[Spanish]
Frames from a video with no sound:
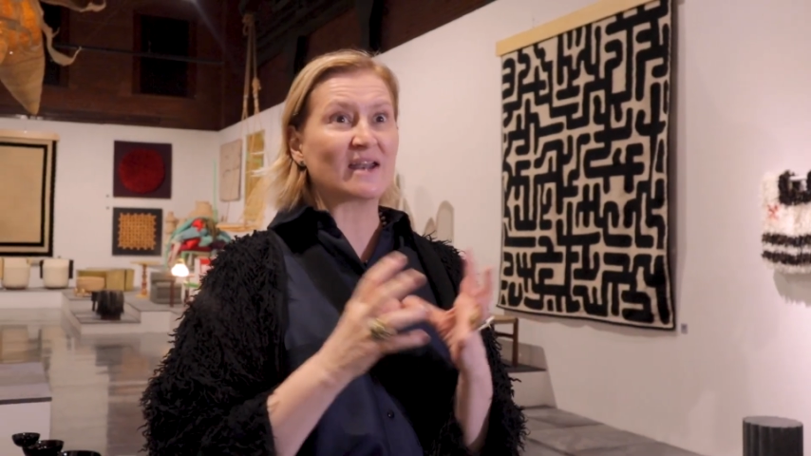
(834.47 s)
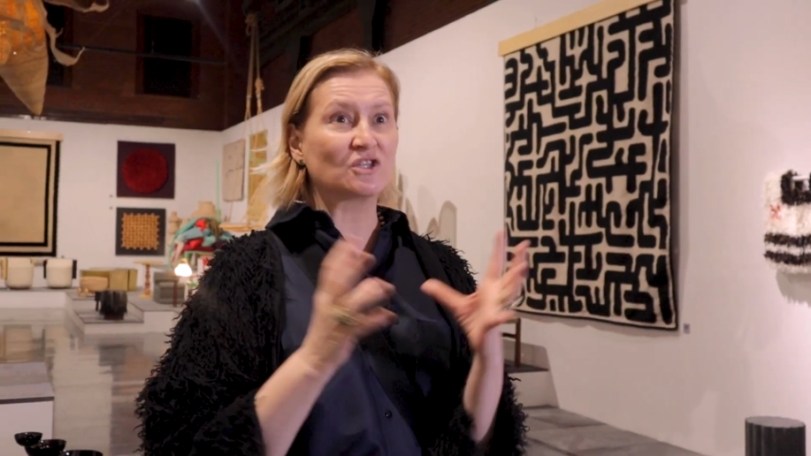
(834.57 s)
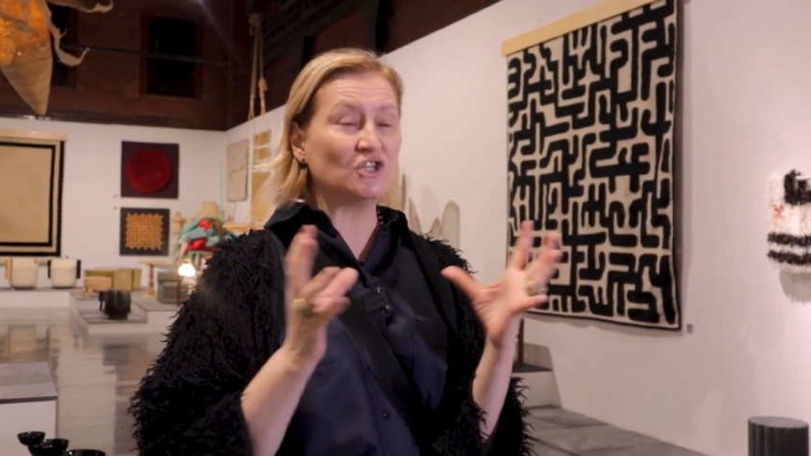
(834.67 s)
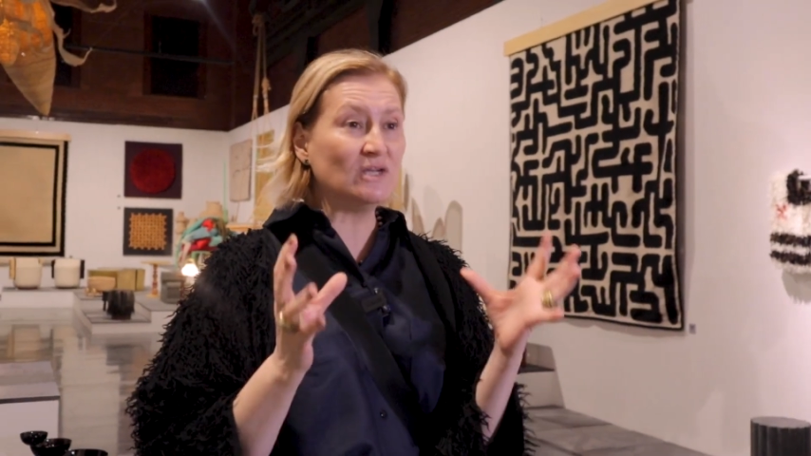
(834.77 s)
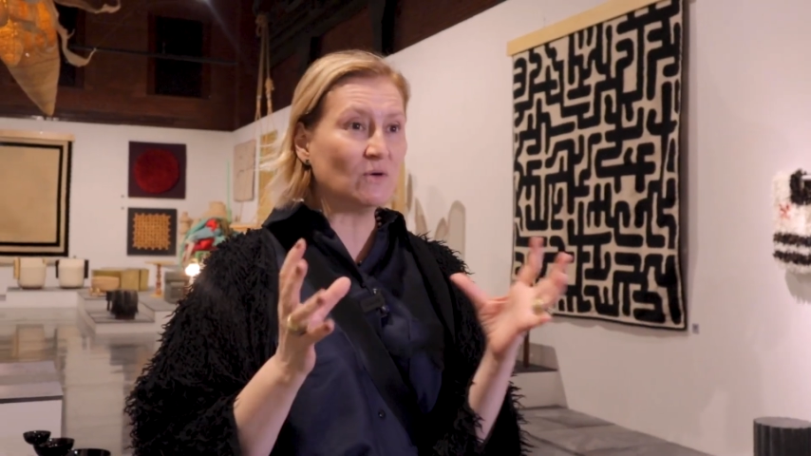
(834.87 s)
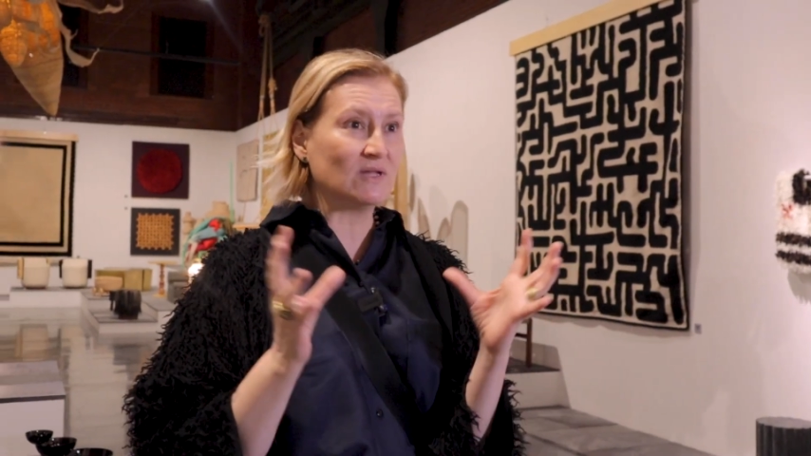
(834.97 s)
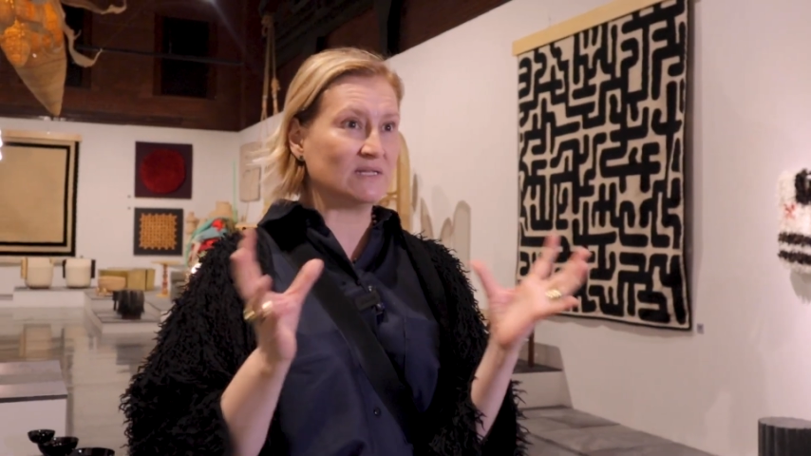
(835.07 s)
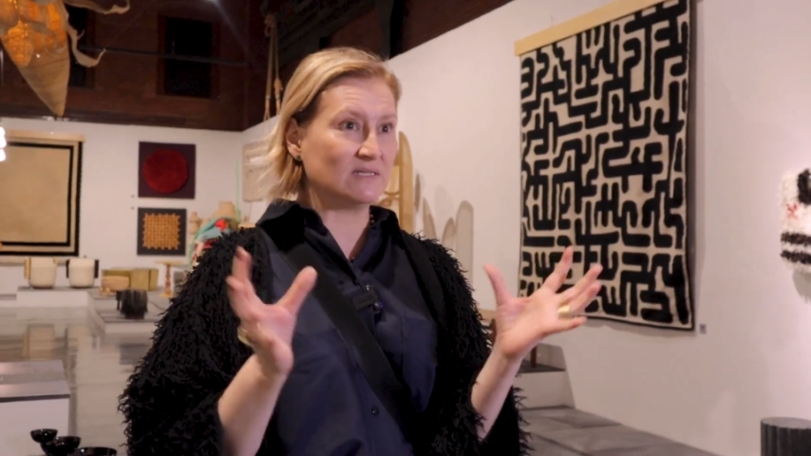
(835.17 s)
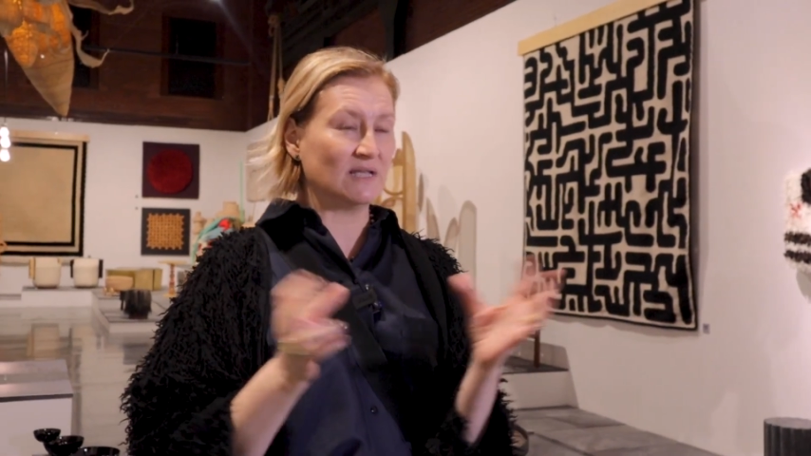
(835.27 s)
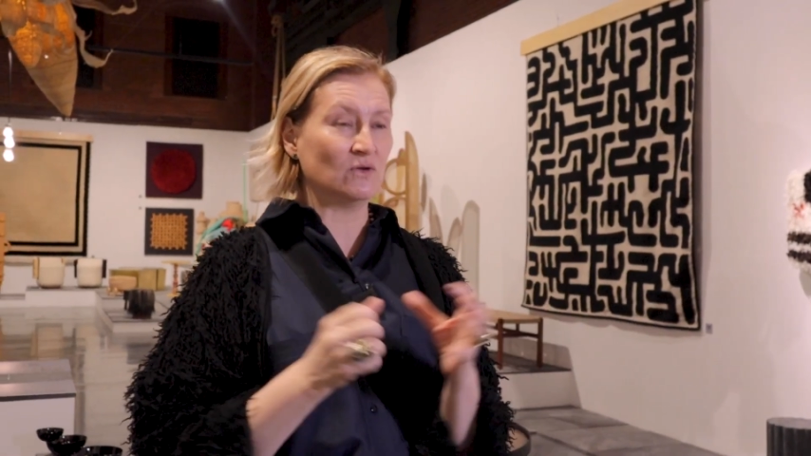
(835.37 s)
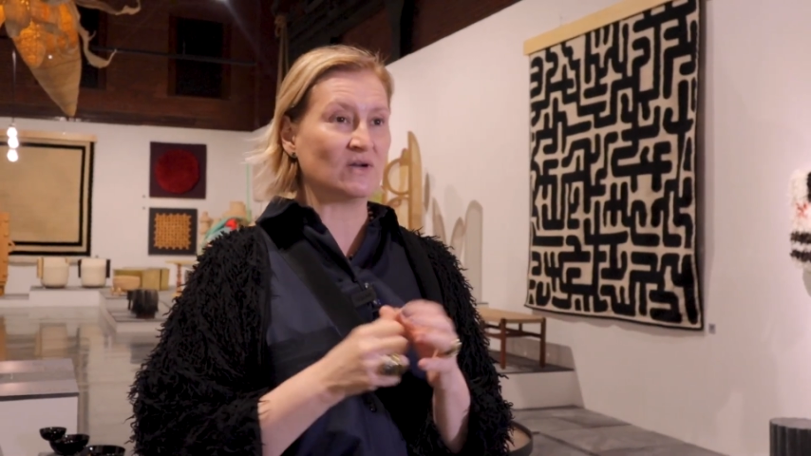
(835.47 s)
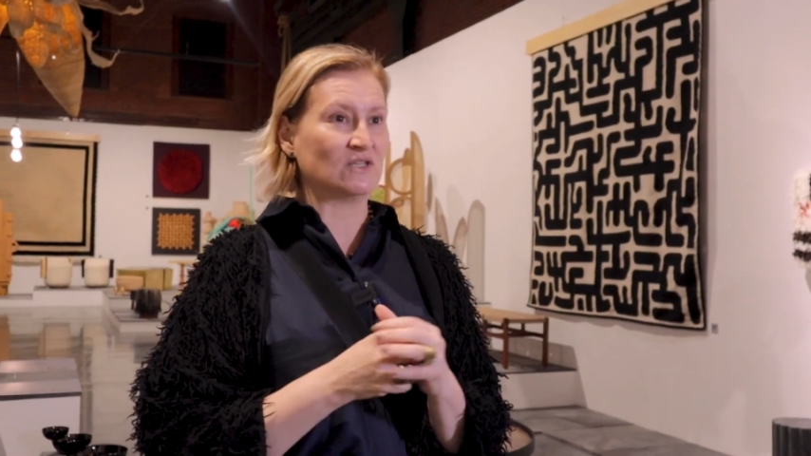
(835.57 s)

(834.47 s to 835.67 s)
de archivo del diseño